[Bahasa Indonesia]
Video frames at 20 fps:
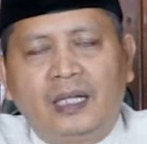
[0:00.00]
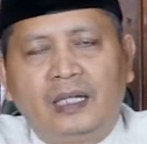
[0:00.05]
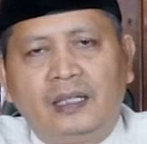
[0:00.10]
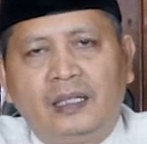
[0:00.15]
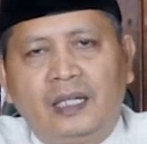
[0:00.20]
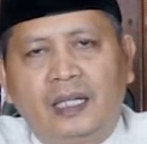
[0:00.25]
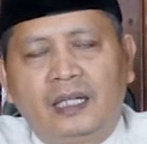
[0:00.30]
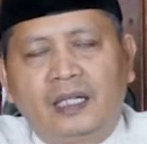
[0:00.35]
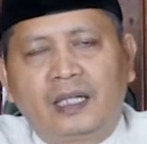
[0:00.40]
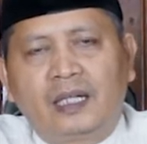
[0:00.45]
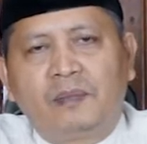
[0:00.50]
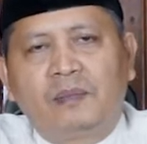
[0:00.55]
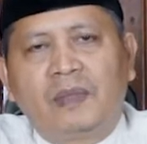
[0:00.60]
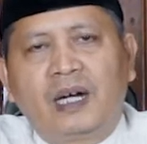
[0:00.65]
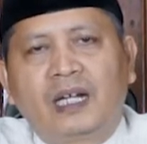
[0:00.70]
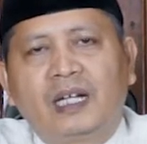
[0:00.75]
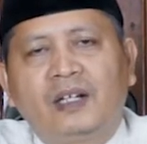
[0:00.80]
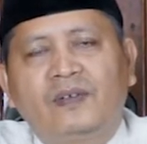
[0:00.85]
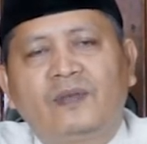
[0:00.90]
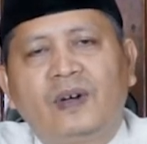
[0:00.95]
dan
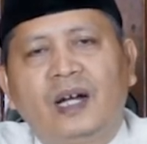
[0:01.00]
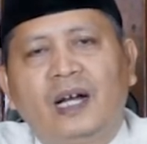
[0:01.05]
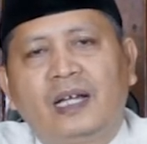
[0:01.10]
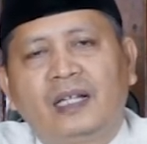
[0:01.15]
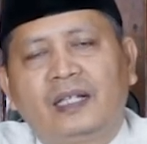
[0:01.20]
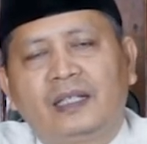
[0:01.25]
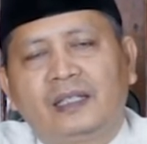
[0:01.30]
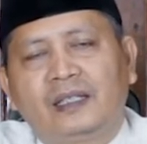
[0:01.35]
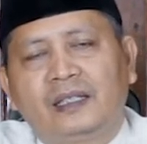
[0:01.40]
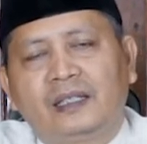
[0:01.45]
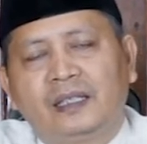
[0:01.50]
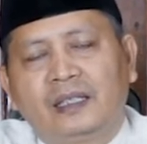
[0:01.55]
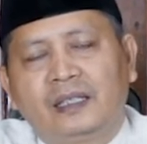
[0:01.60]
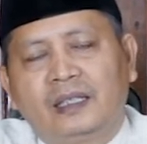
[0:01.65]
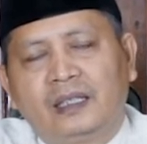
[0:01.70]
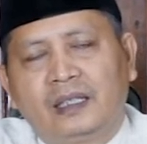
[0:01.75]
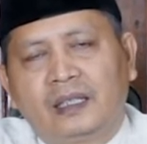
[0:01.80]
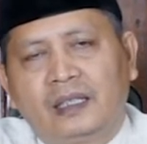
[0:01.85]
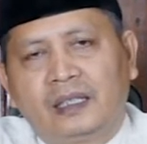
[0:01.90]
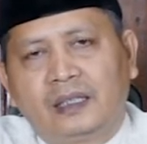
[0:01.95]
kemakrifahan
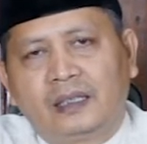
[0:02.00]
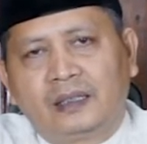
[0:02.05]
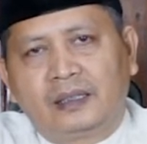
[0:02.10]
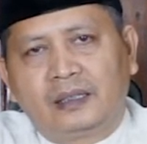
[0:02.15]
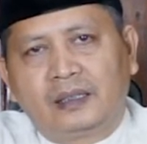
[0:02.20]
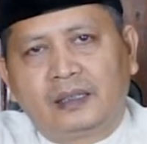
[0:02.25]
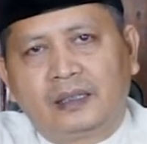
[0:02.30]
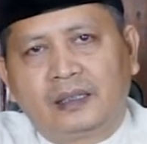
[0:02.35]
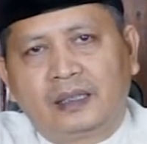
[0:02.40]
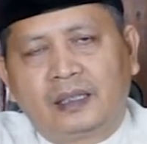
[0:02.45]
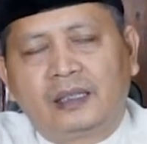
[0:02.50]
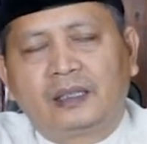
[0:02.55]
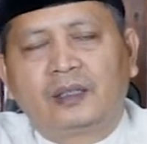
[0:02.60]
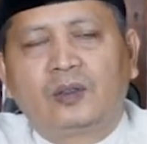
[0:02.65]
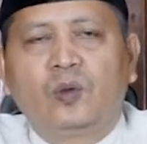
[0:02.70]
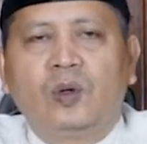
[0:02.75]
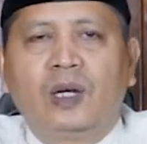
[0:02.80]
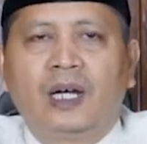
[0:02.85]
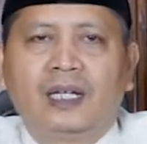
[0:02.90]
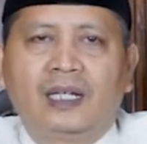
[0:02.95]

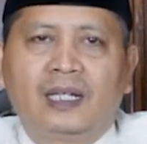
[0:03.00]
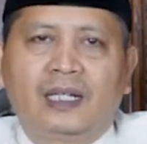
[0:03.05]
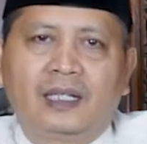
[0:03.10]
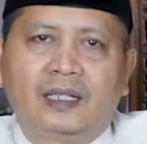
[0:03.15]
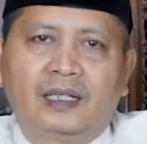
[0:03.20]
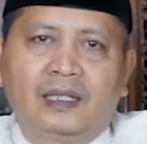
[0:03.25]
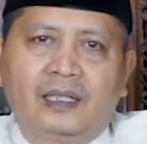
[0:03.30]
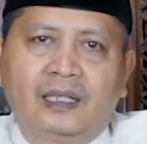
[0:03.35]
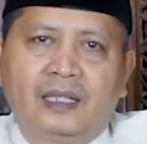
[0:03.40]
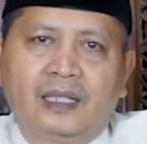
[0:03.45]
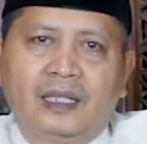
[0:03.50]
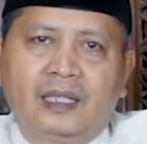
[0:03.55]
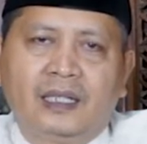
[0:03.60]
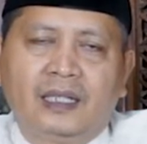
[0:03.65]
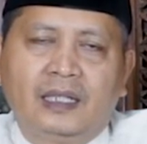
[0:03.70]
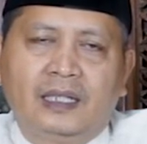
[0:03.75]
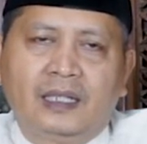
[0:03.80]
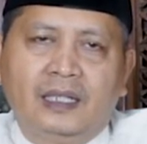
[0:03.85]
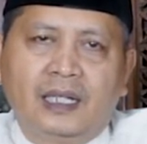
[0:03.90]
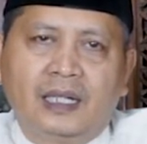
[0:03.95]
ketuhanan
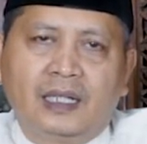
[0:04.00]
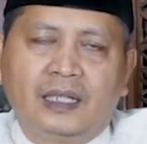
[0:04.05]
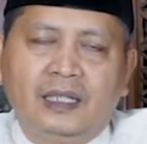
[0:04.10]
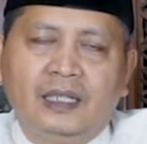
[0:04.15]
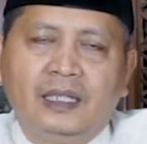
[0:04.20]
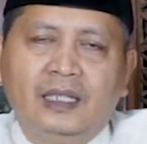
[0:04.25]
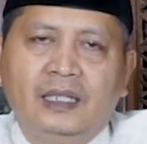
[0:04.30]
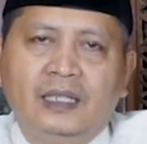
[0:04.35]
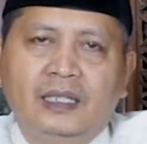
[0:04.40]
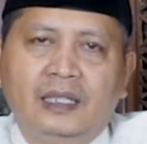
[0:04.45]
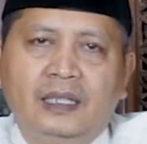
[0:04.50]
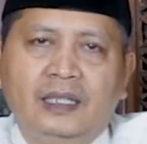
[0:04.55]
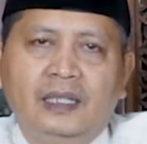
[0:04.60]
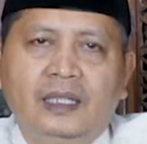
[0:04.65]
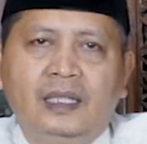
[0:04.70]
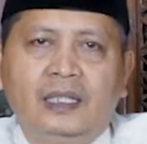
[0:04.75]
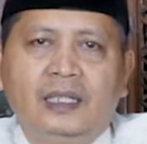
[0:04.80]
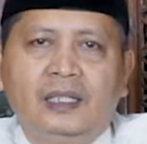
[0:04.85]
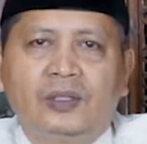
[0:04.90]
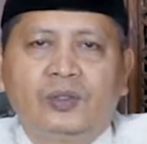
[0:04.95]
yang ini
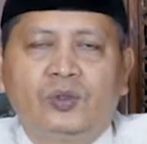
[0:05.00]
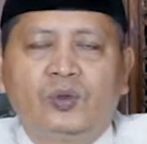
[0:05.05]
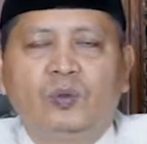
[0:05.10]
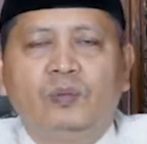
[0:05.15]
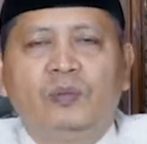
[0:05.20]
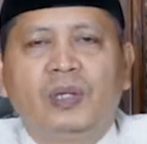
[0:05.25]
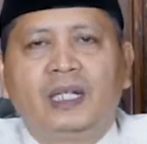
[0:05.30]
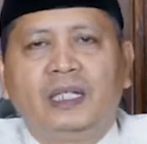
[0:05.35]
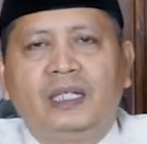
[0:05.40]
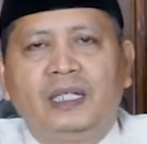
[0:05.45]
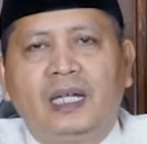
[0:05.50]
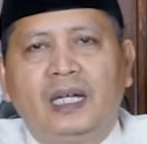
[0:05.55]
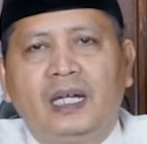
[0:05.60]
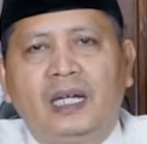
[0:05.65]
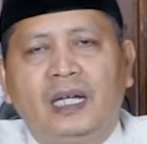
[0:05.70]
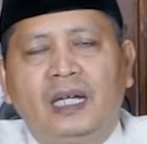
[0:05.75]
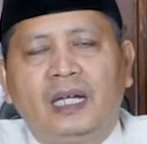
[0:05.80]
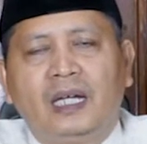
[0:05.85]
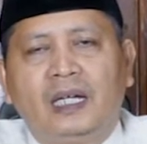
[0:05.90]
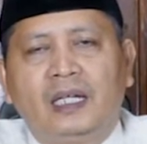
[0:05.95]

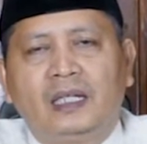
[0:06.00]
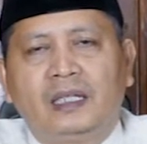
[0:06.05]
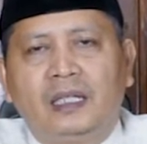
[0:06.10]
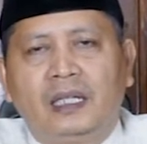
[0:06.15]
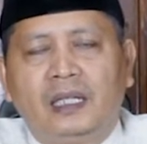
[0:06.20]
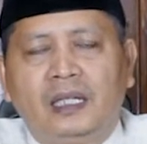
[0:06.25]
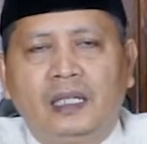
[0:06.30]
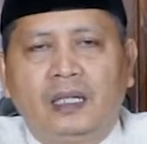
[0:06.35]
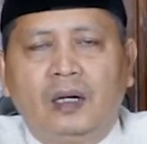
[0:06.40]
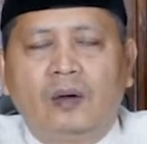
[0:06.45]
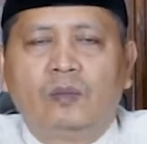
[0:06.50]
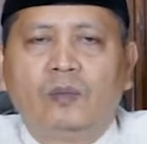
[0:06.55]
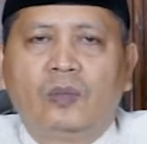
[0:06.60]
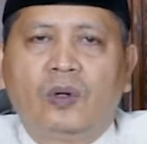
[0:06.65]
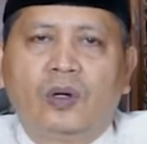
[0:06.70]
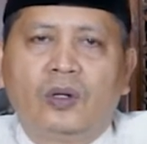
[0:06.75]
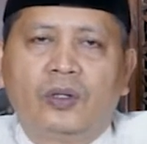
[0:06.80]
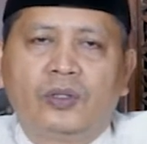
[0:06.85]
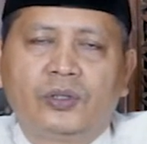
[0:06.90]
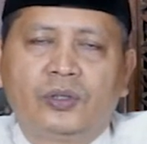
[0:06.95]
sumbernya dari
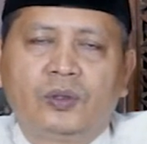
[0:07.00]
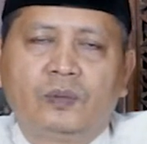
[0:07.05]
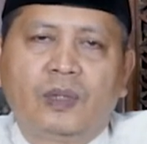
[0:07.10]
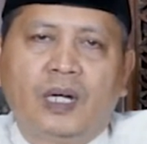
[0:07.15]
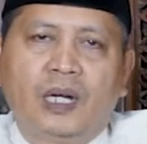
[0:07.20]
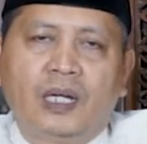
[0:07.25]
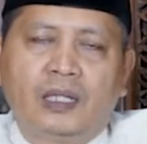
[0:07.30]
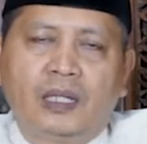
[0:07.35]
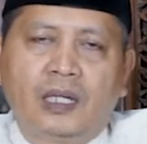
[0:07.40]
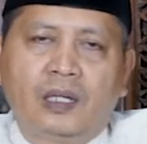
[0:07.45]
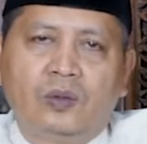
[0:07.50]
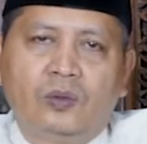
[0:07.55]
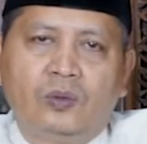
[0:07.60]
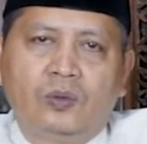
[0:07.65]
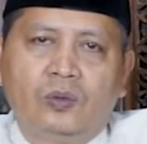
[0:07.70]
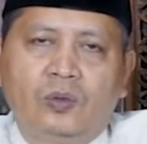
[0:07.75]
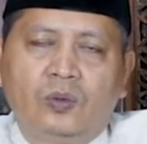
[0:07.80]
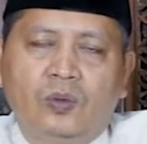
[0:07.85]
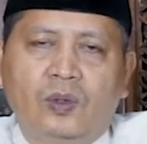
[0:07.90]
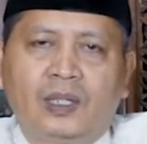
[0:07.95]
Allah Subhanahu
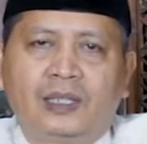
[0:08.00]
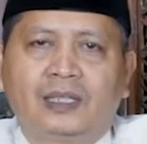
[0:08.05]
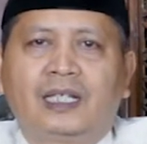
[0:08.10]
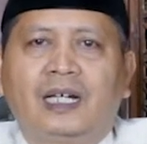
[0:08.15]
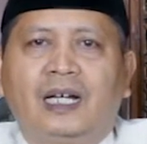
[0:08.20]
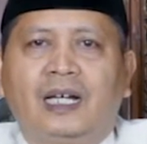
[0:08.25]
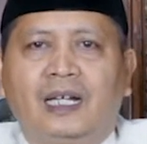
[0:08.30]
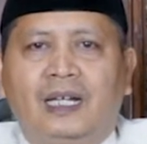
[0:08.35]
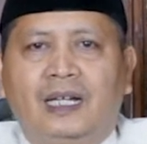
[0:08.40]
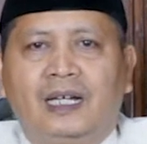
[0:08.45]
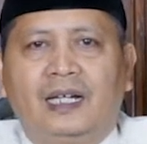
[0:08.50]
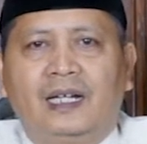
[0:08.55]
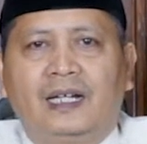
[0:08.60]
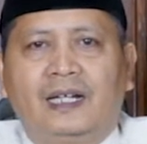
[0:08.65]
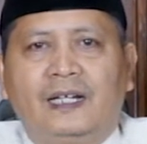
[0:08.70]
wa taala.